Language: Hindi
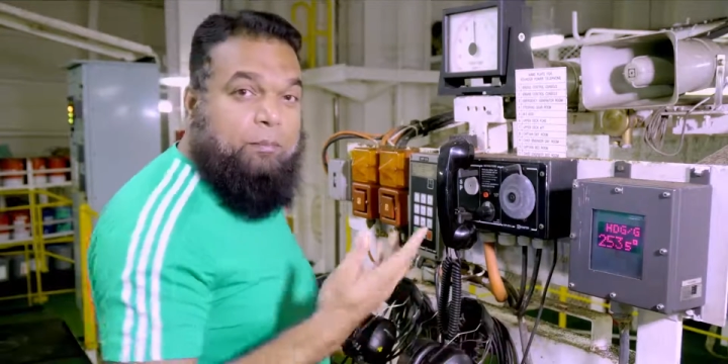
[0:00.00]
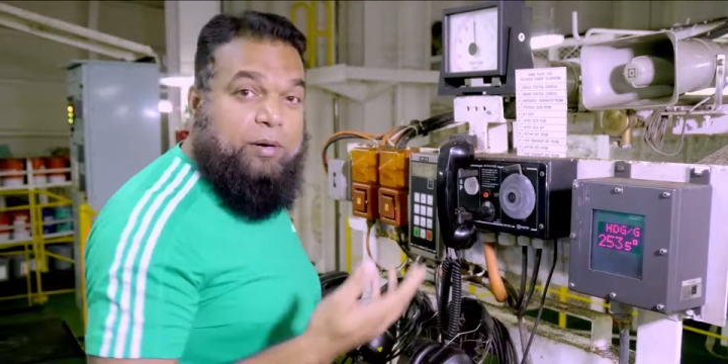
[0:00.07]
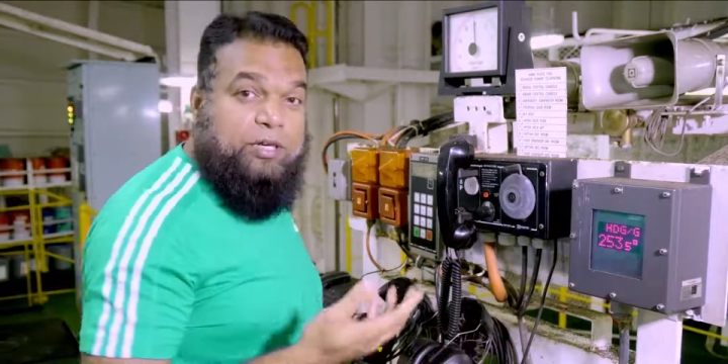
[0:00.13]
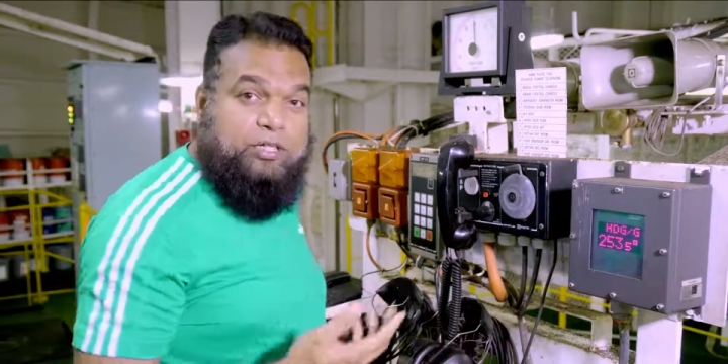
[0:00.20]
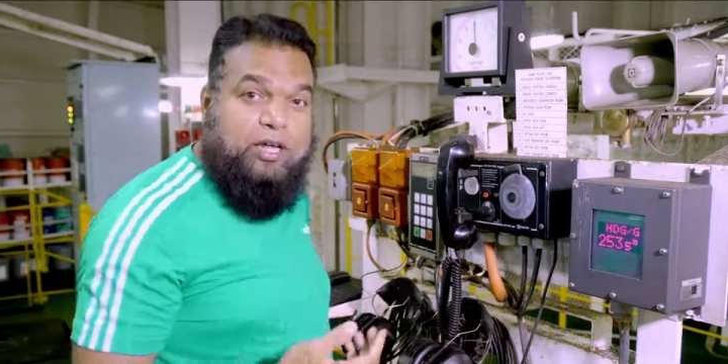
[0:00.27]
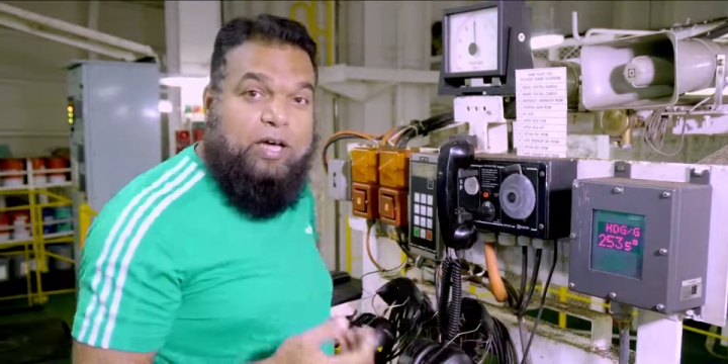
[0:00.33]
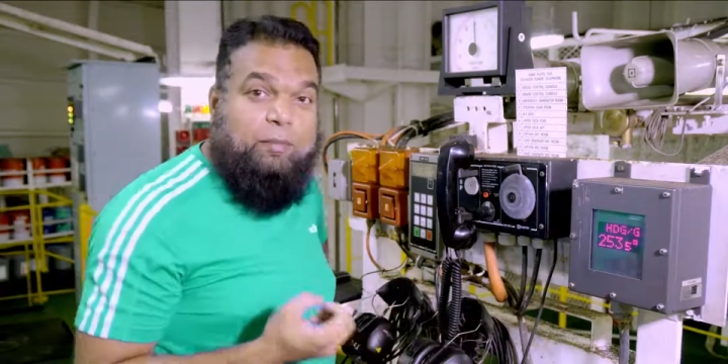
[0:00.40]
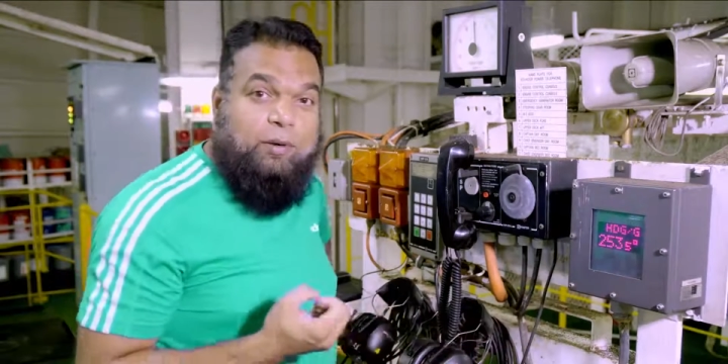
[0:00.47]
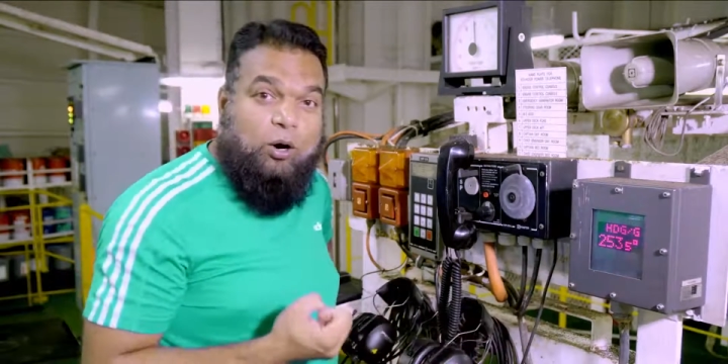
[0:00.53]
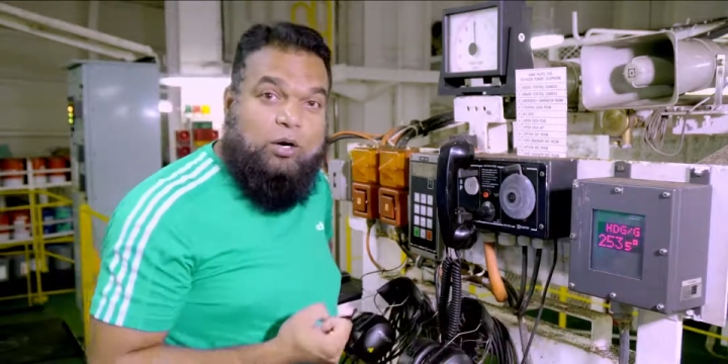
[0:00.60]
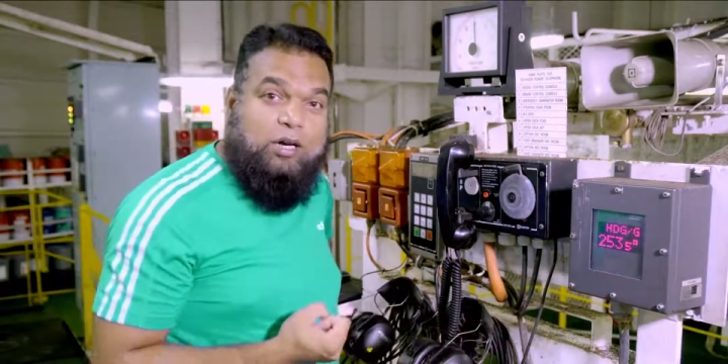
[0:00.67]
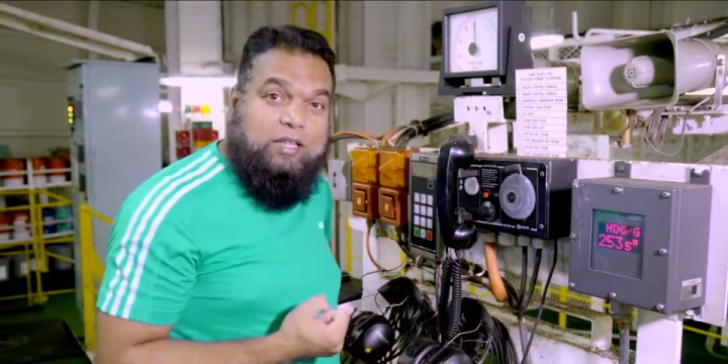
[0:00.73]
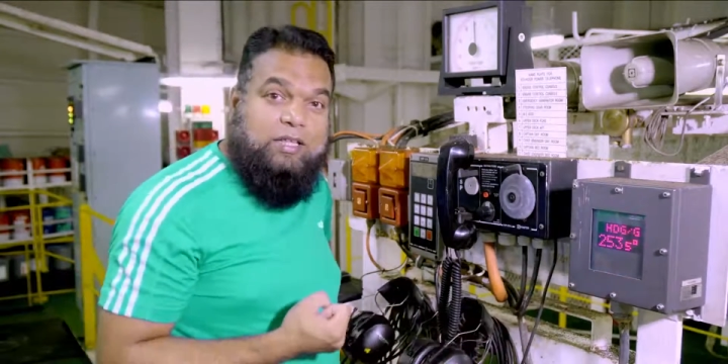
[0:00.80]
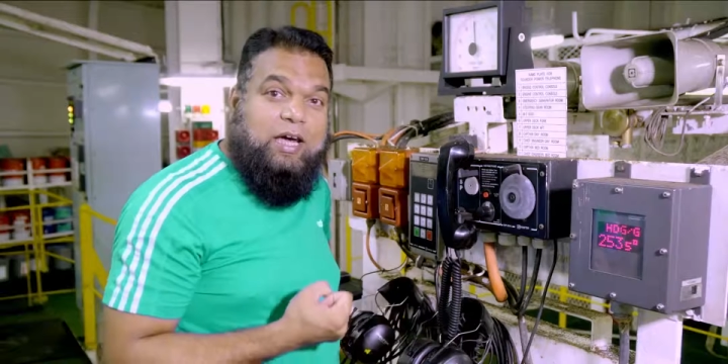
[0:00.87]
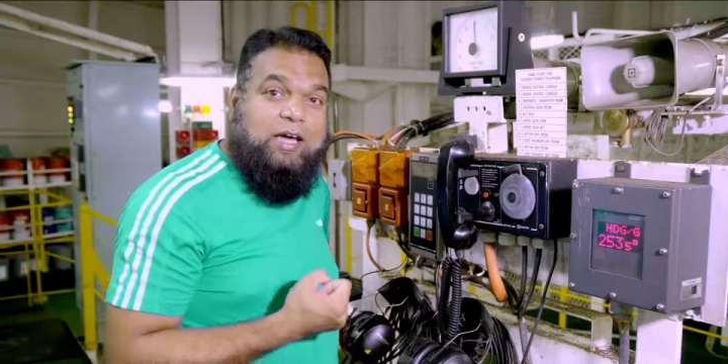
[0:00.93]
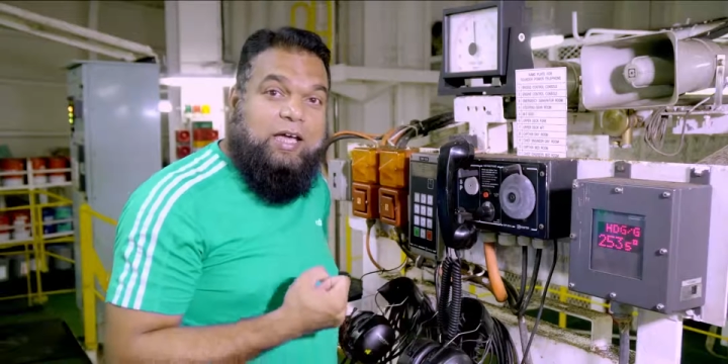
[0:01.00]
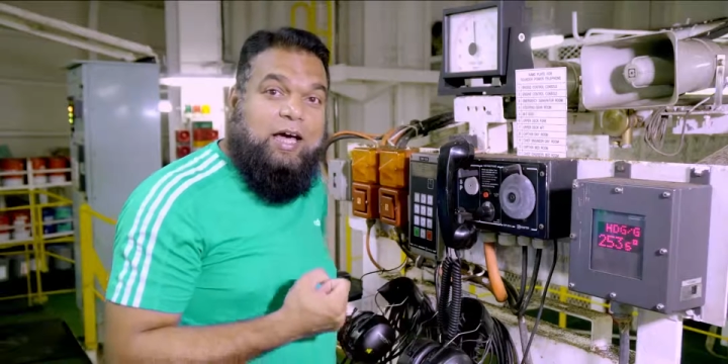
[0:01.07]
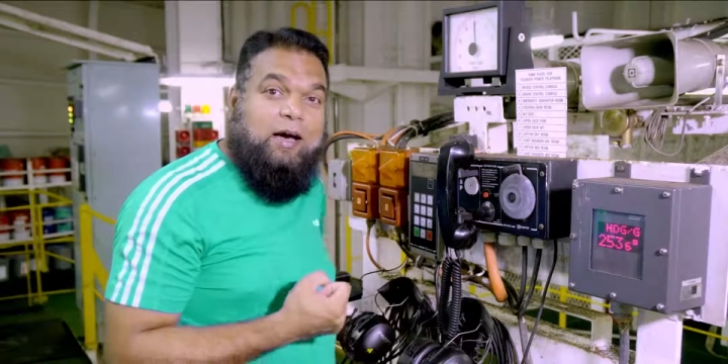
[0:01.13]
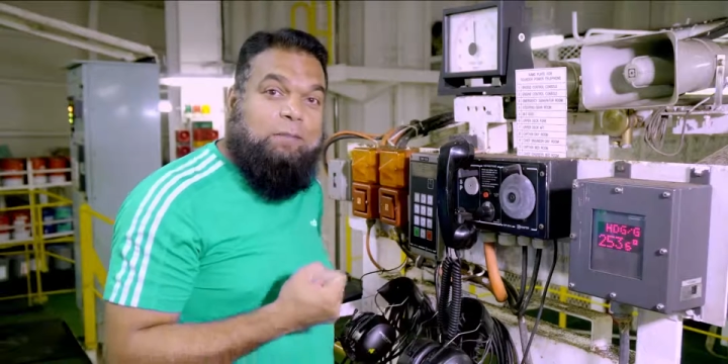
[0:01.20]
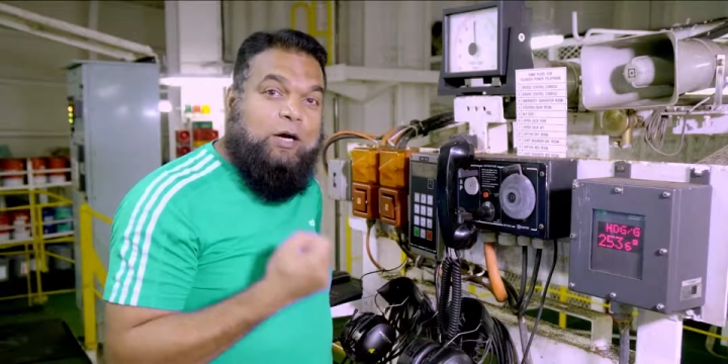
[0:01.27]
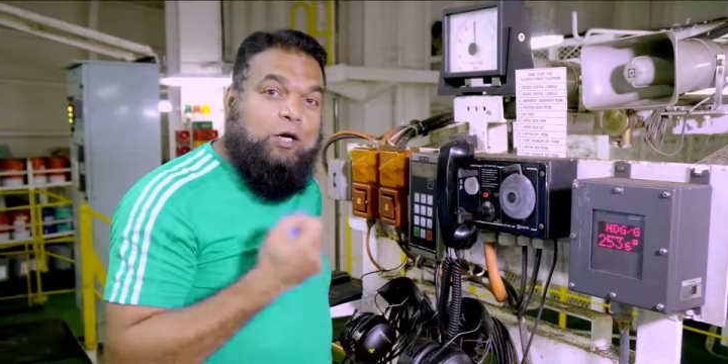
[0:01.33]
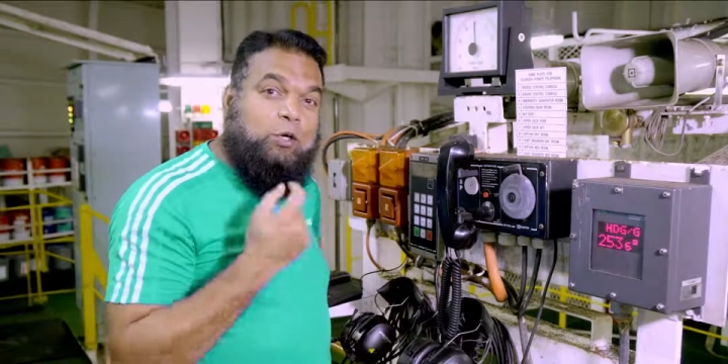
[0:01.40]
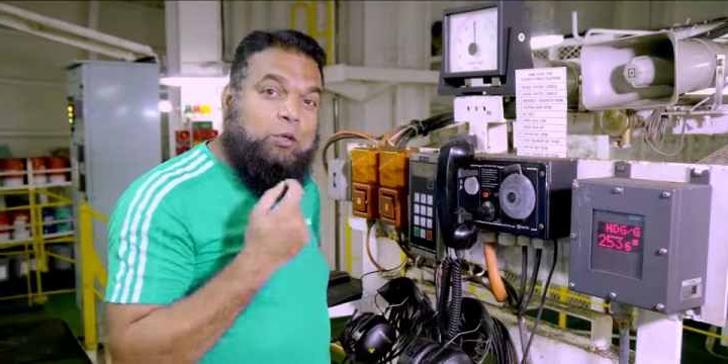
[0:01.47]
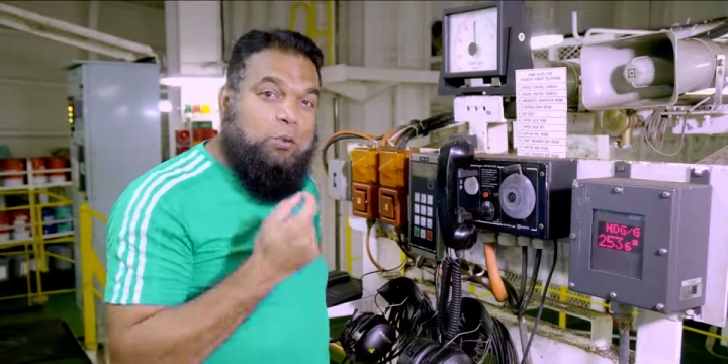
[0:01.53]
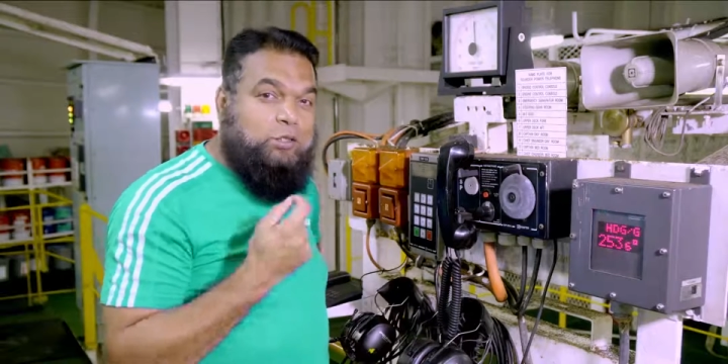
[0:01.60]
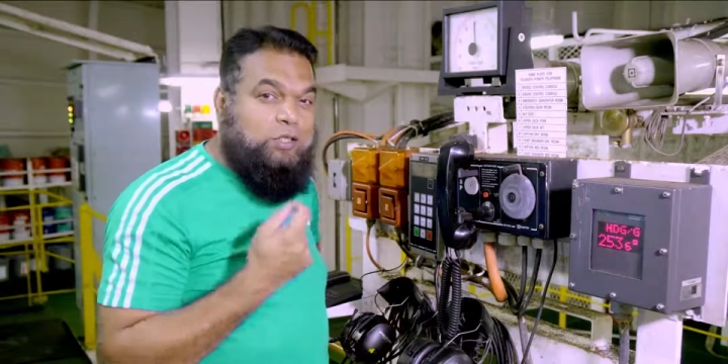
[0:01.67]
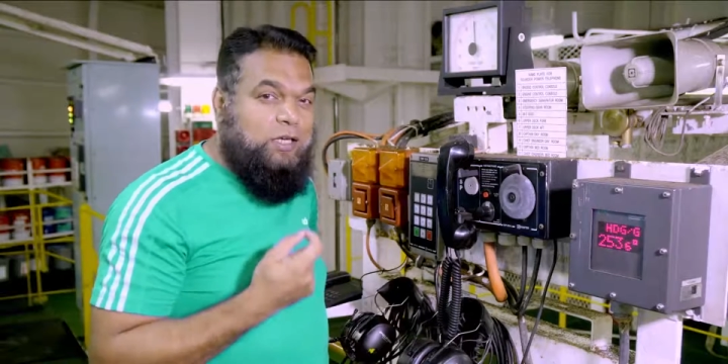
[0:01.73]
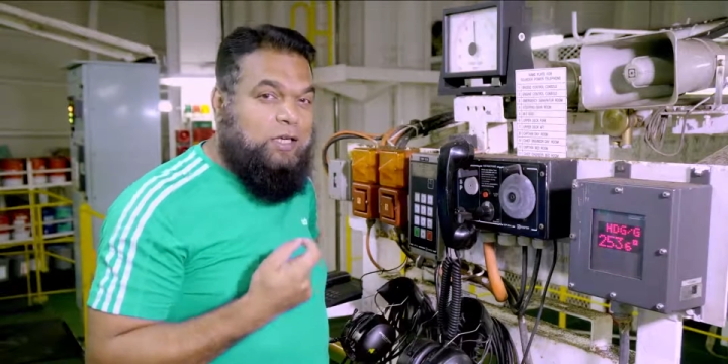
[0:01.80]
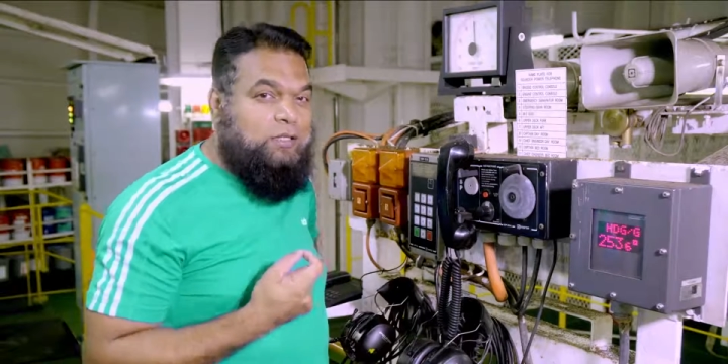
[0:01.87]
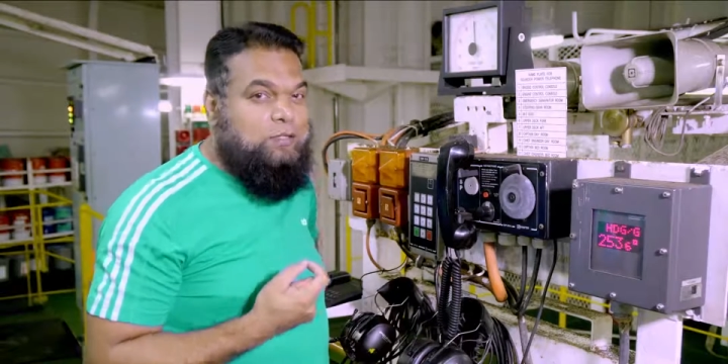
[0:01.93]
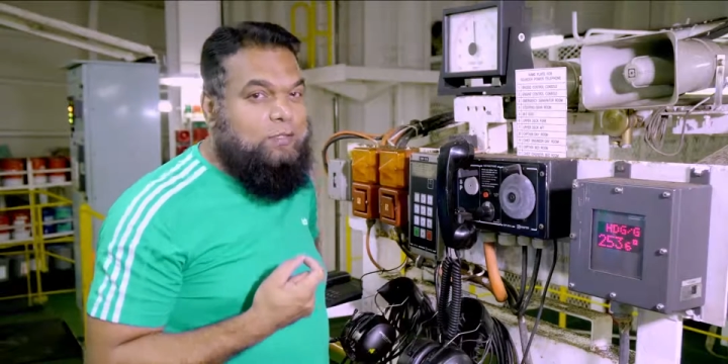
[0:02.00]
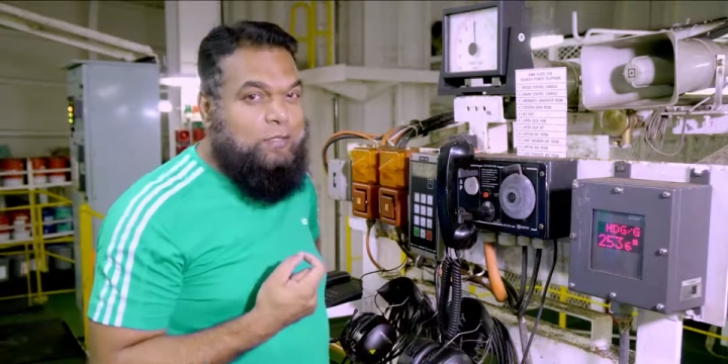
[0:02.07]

ब्रिज ने हमें ऑर्डर दिया कि आपने 260